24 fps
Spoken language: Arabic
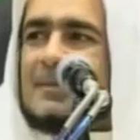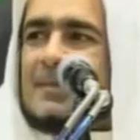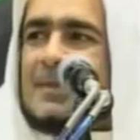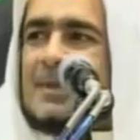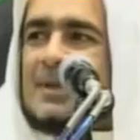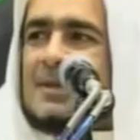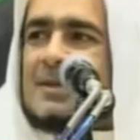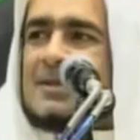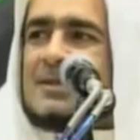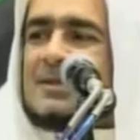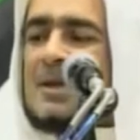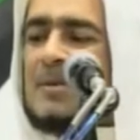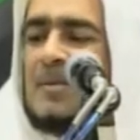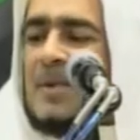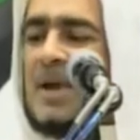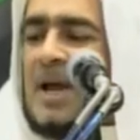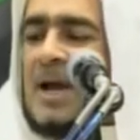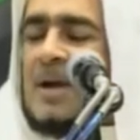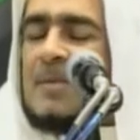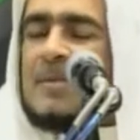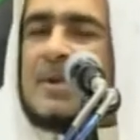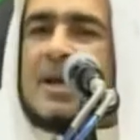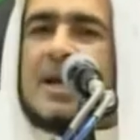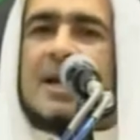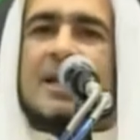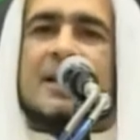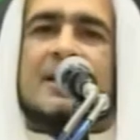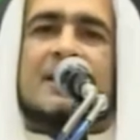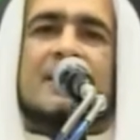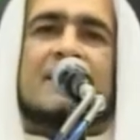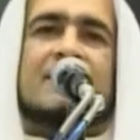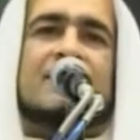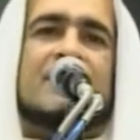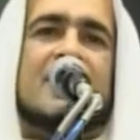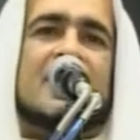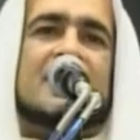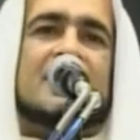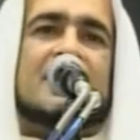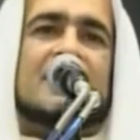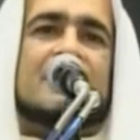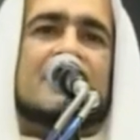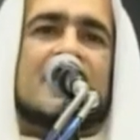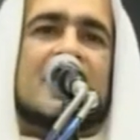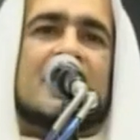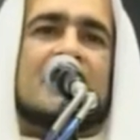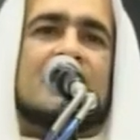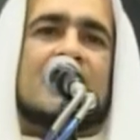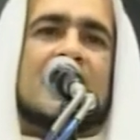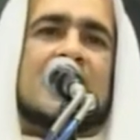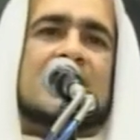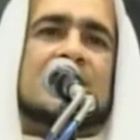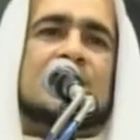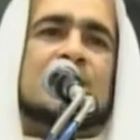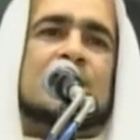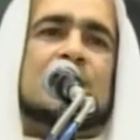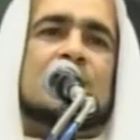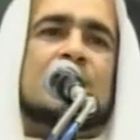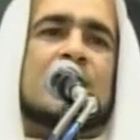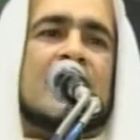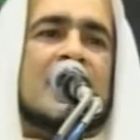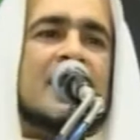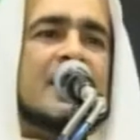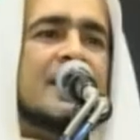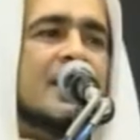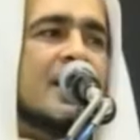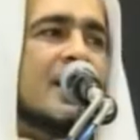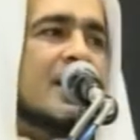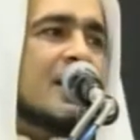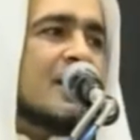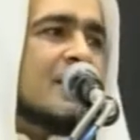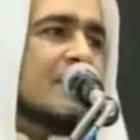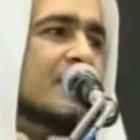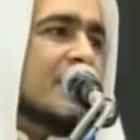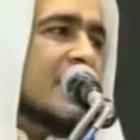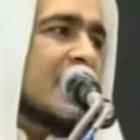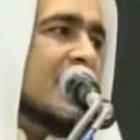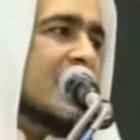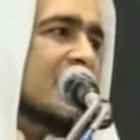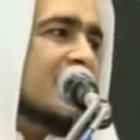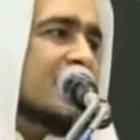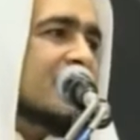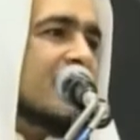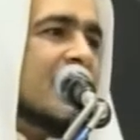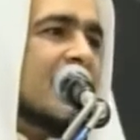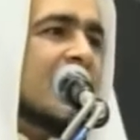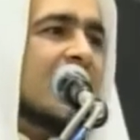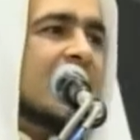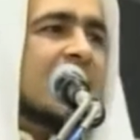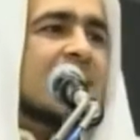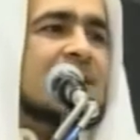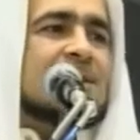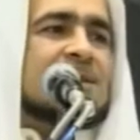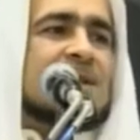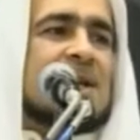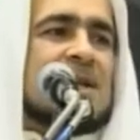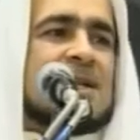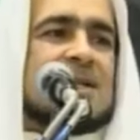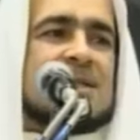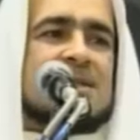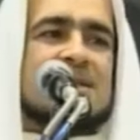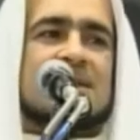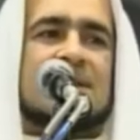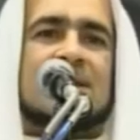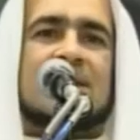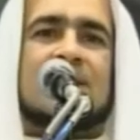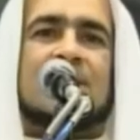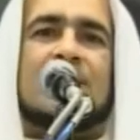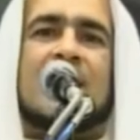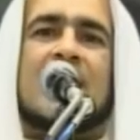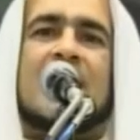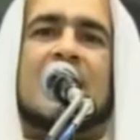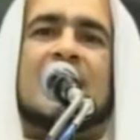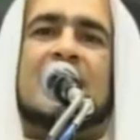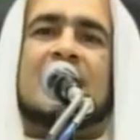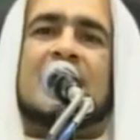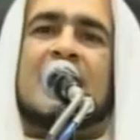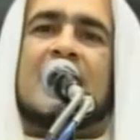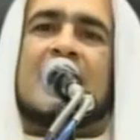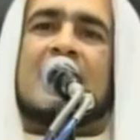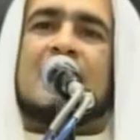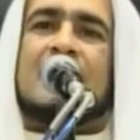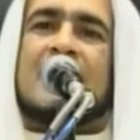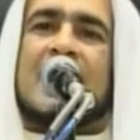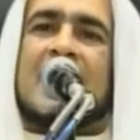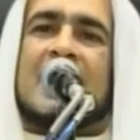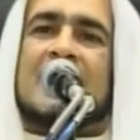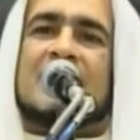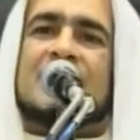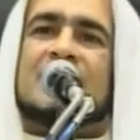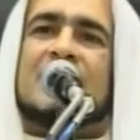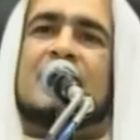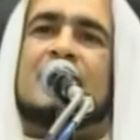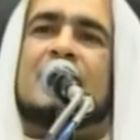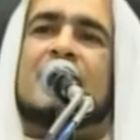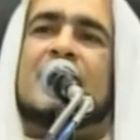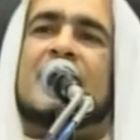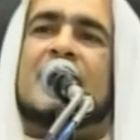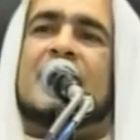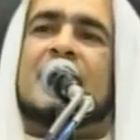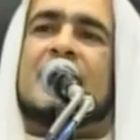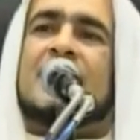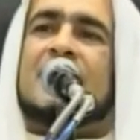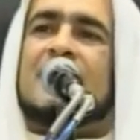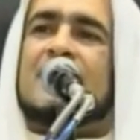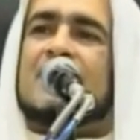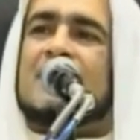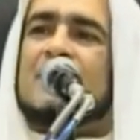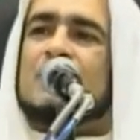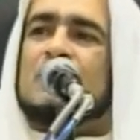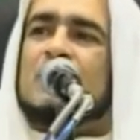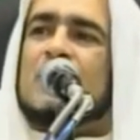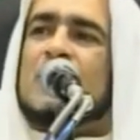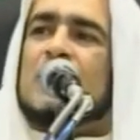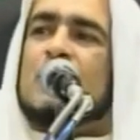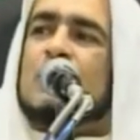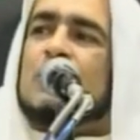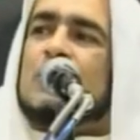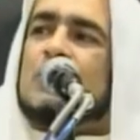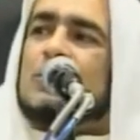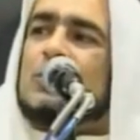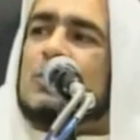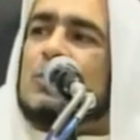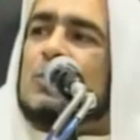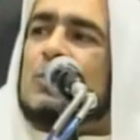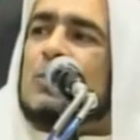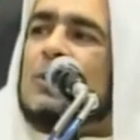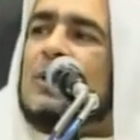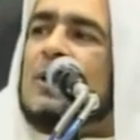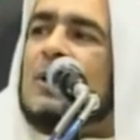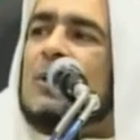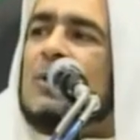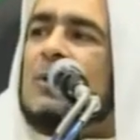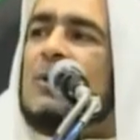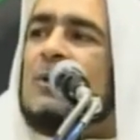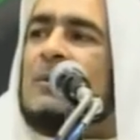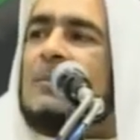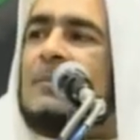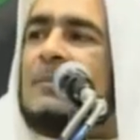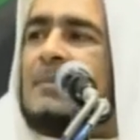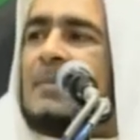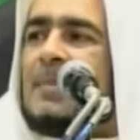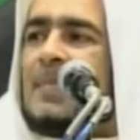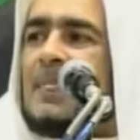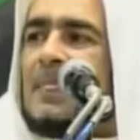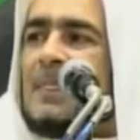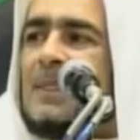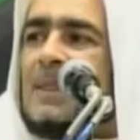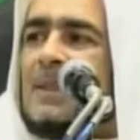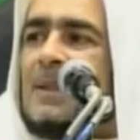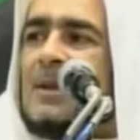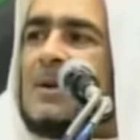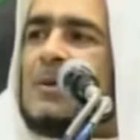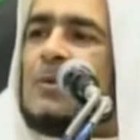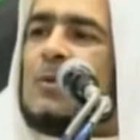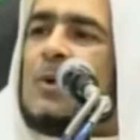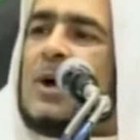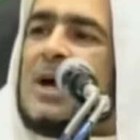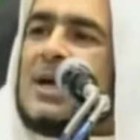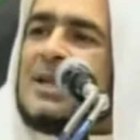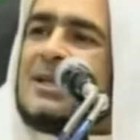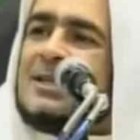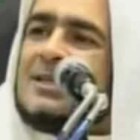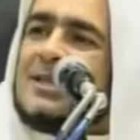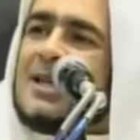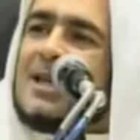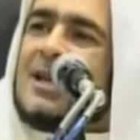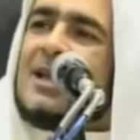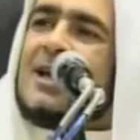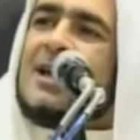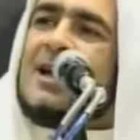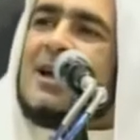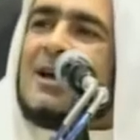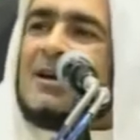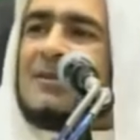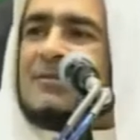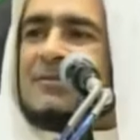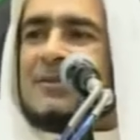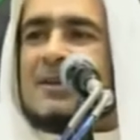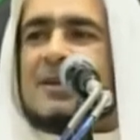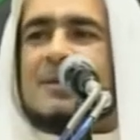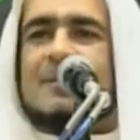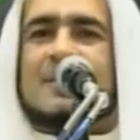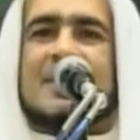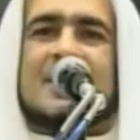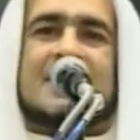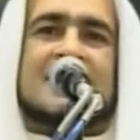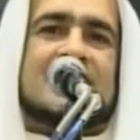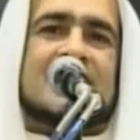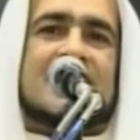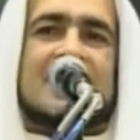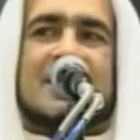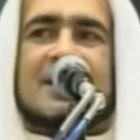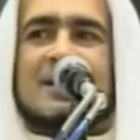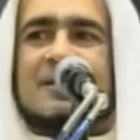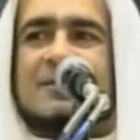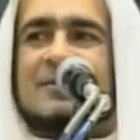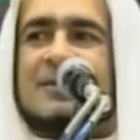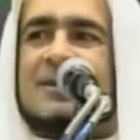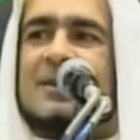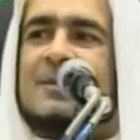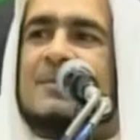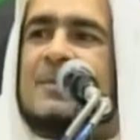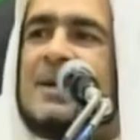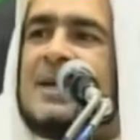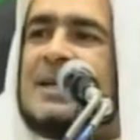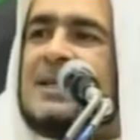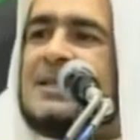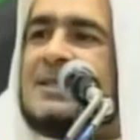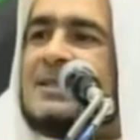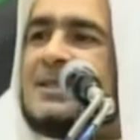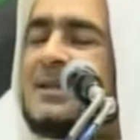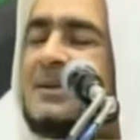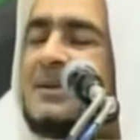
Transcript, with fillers: سمع بأن فاطمة المعصومة قد أقبلت فخرج لاستقبالها مع جمع من وجوه قم وأنزلها في منزله في بيته